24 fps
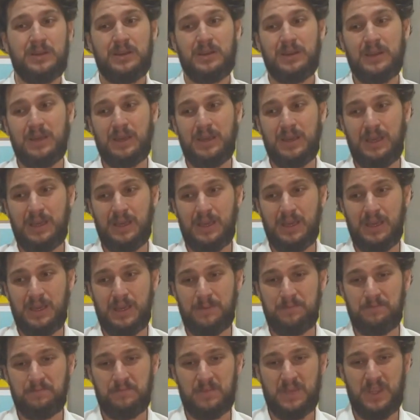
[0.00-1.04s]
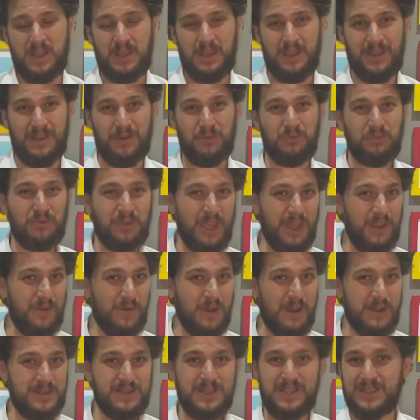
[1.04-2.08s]
É, eu tenho
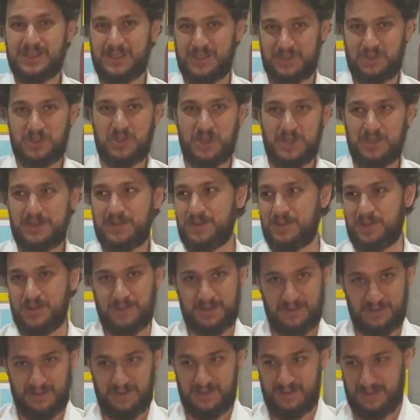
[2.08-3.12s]
a esquisitice de